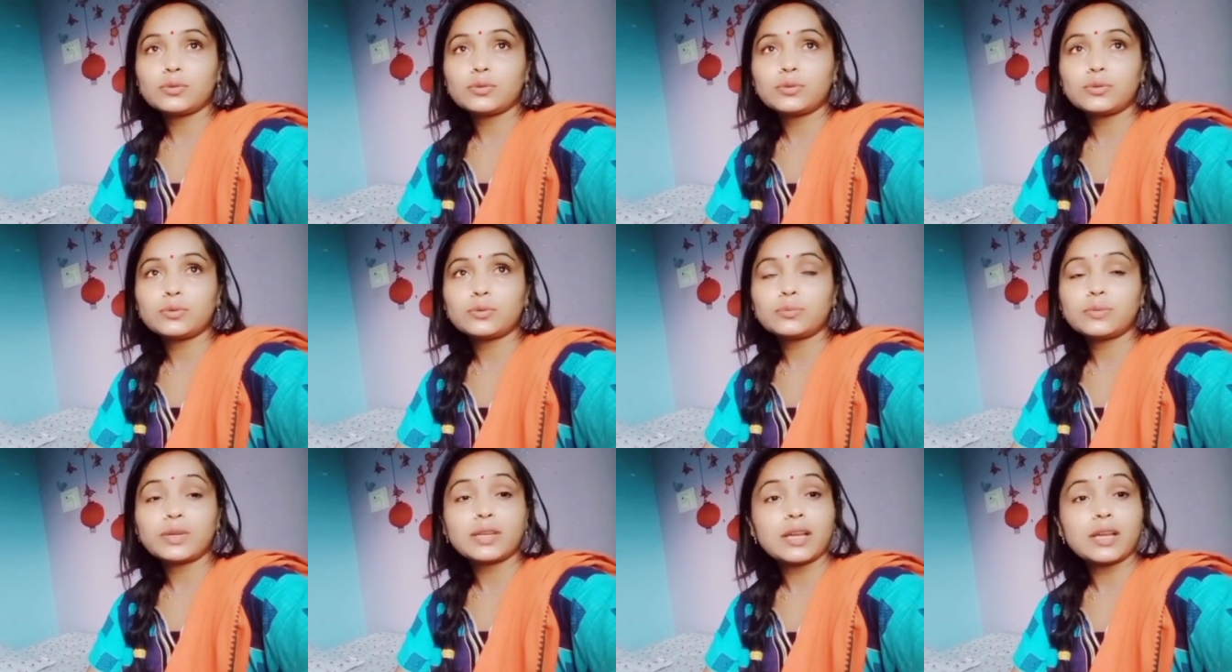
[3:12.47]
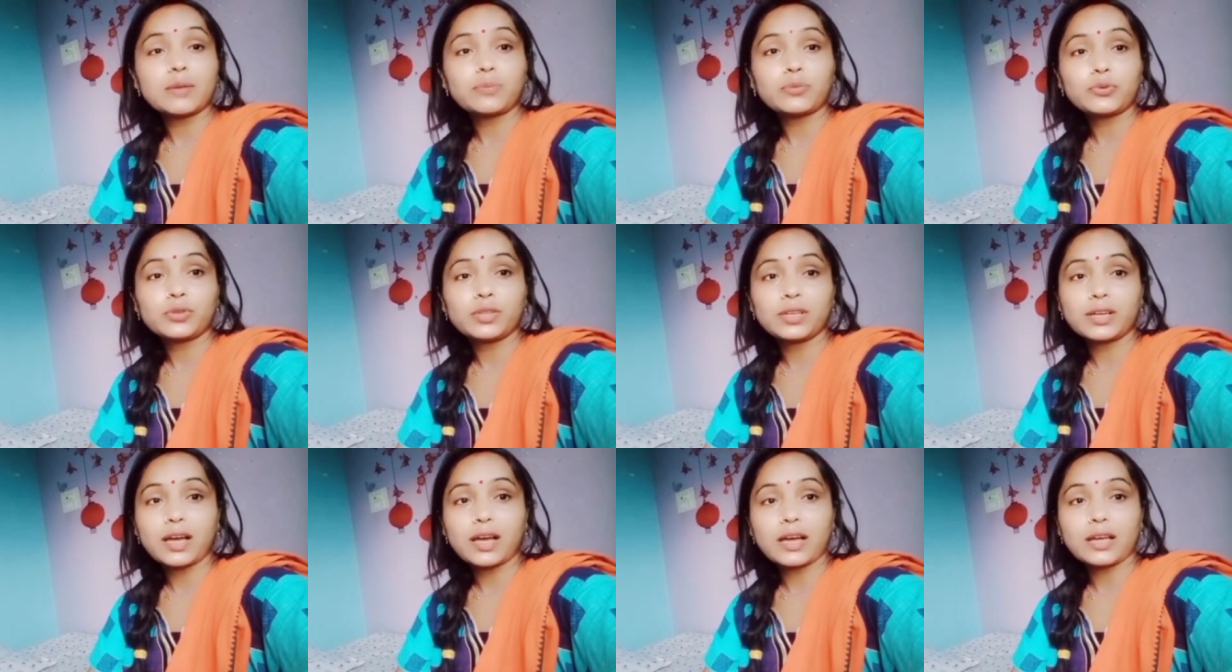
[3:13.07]
यहाँ पे इतना
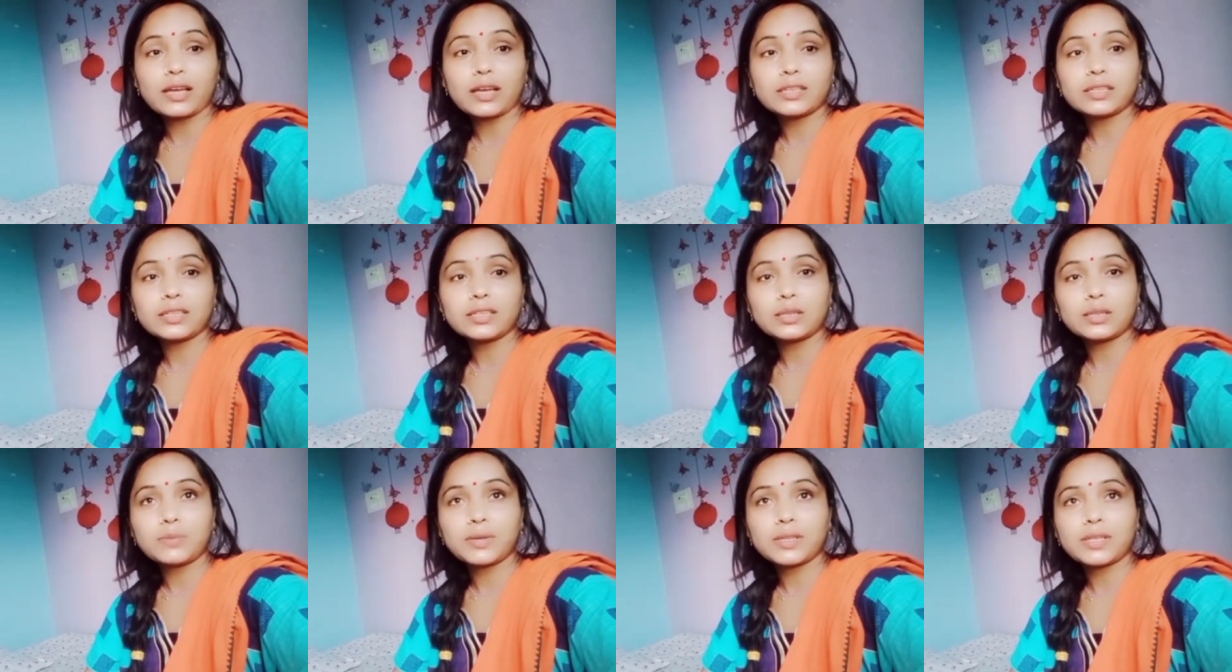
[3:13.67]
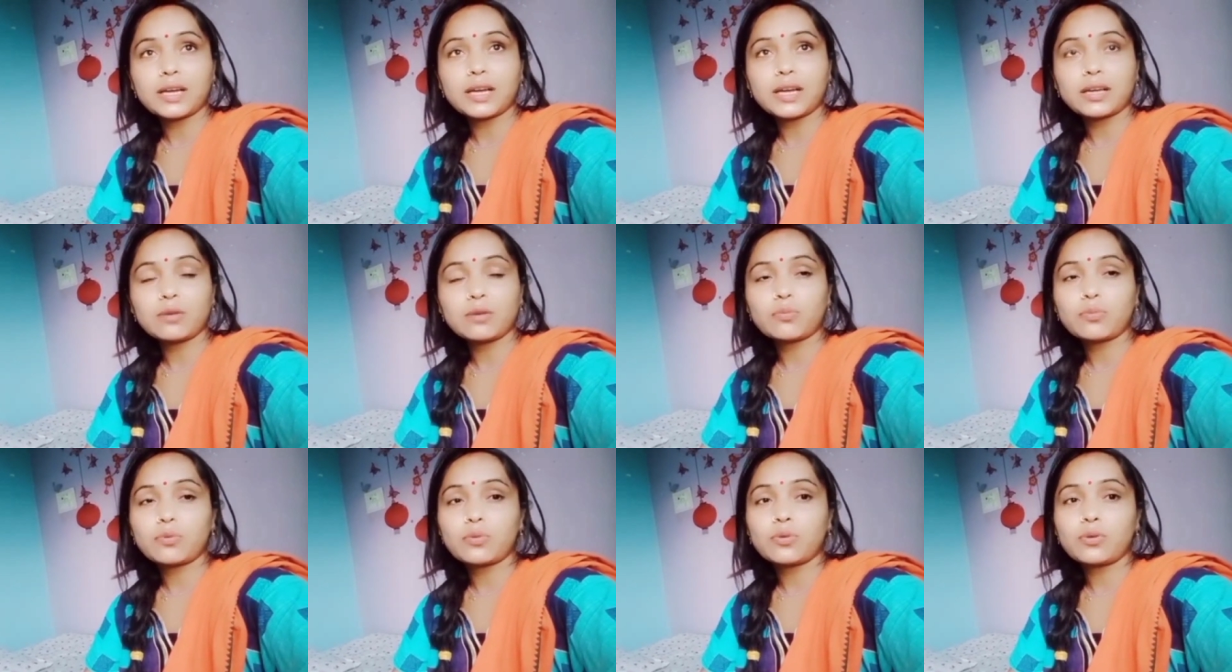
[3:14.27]
ज़्यादा बाहर शोर हो रहा
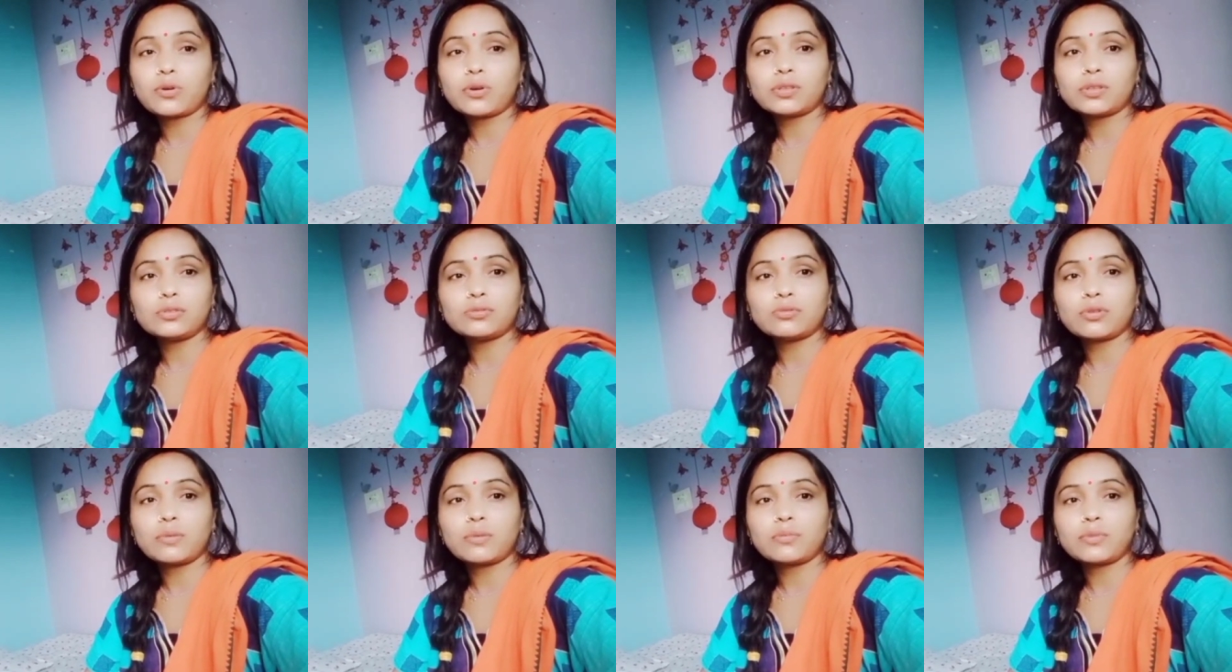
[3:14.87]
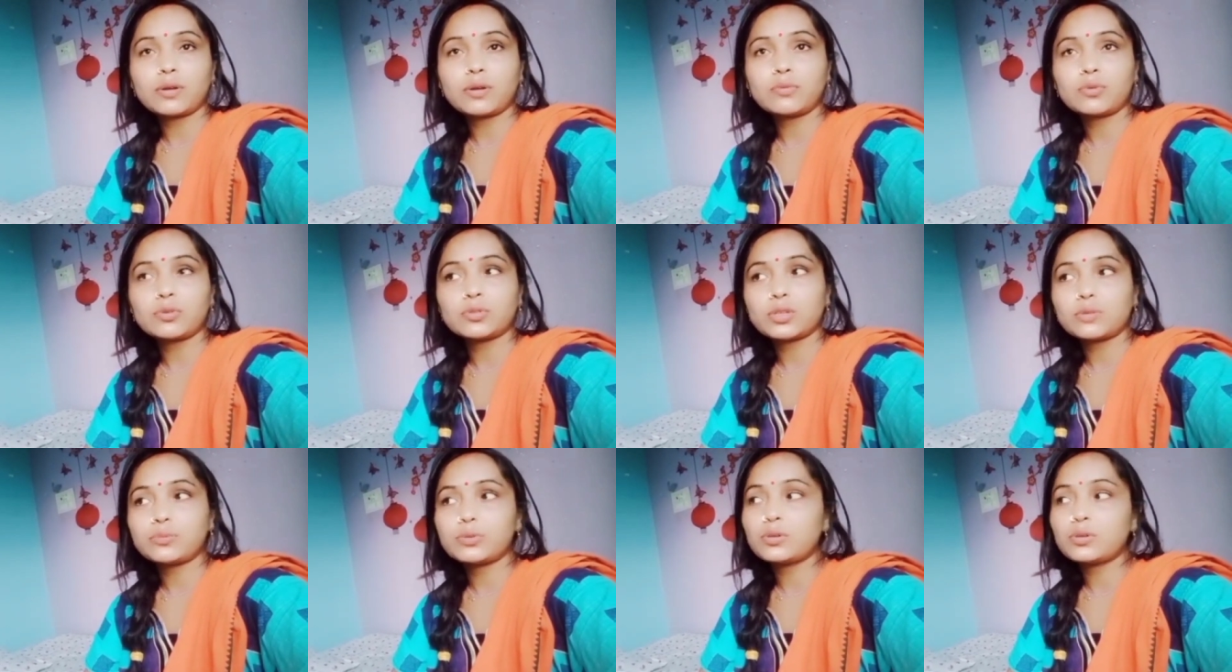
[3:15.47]
था कि मैं आप लोगों
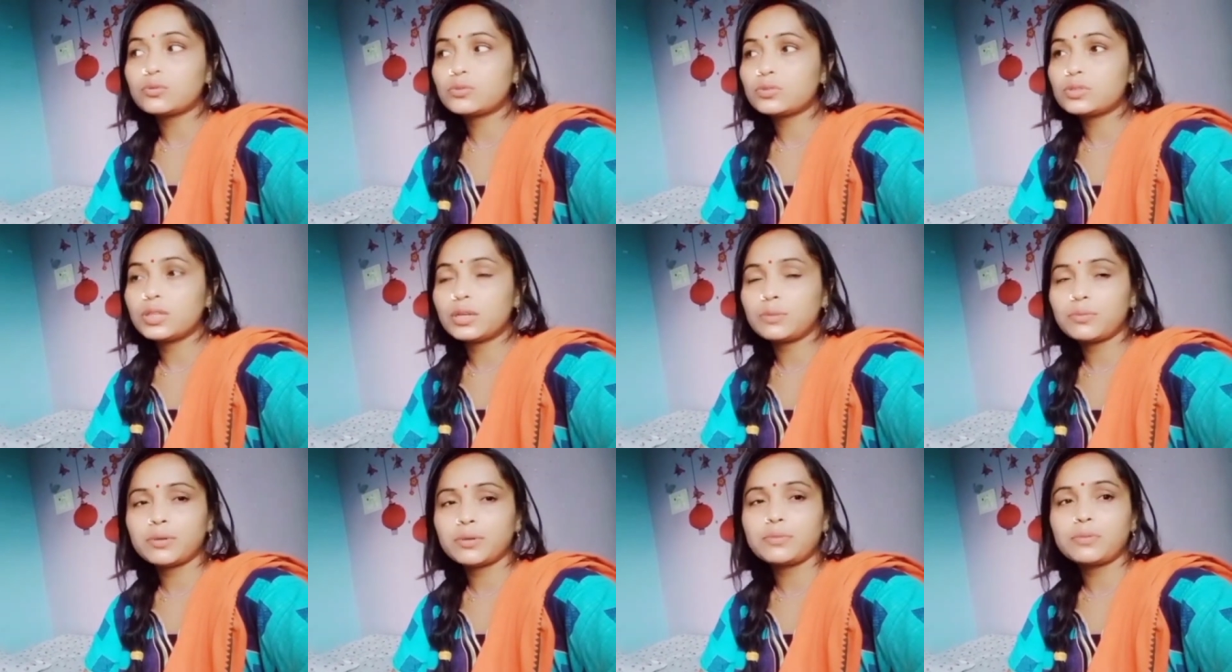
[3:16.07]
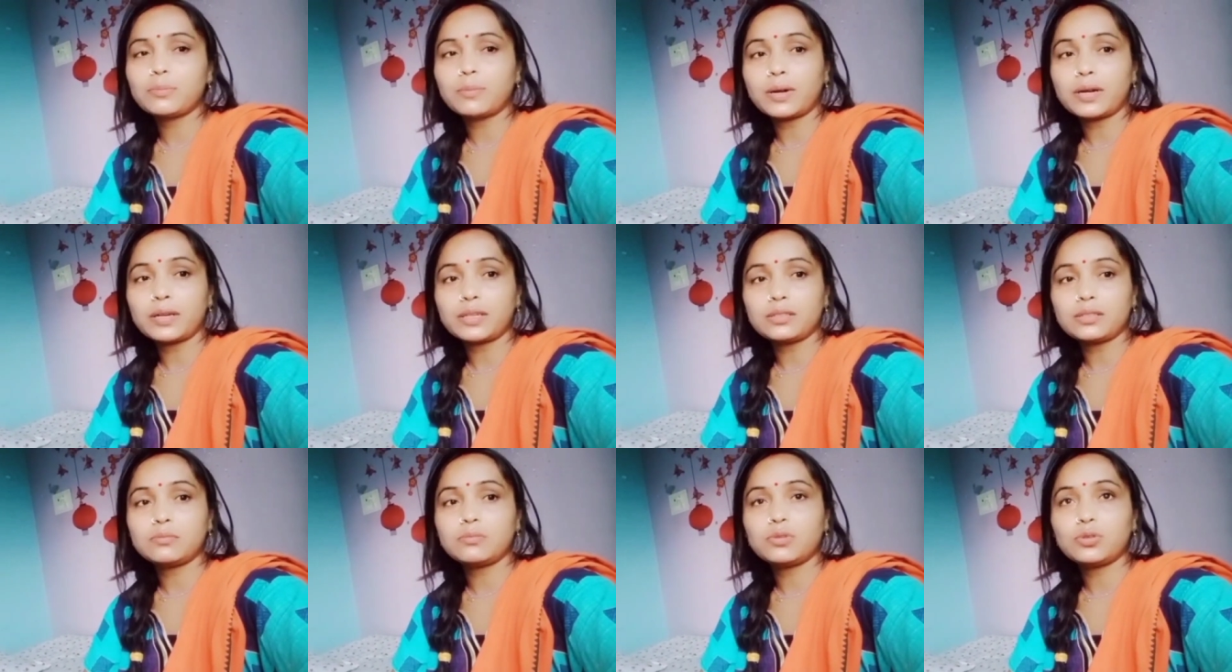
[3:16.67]
से सामने बात की
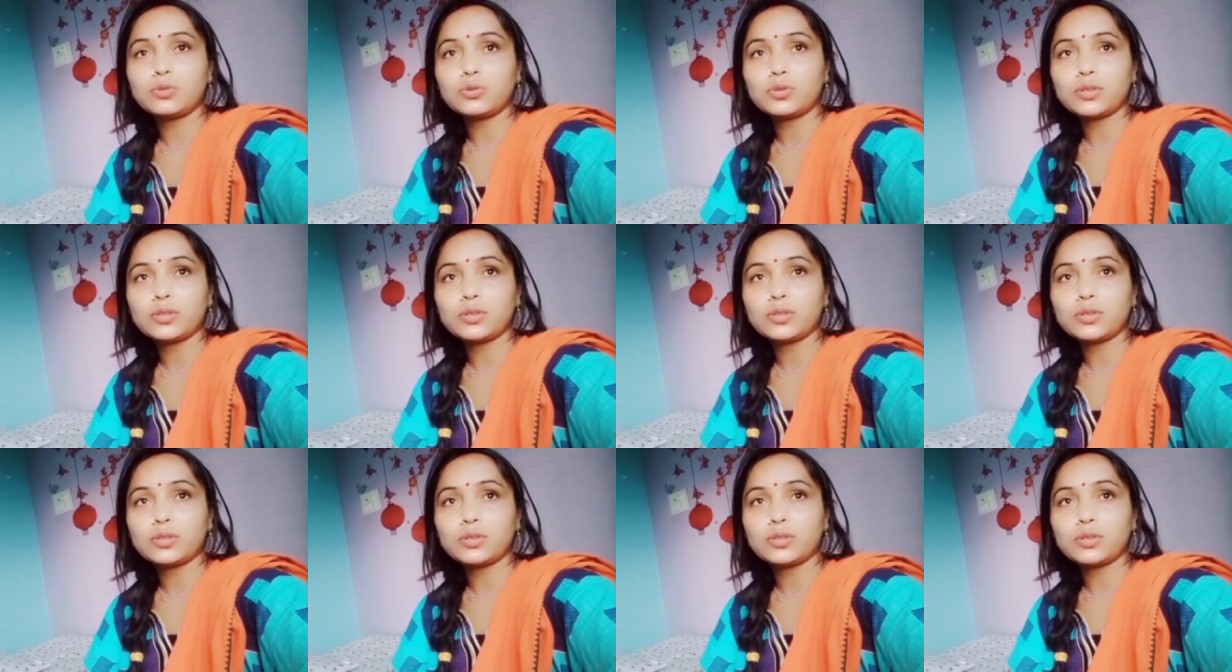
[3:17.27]
वो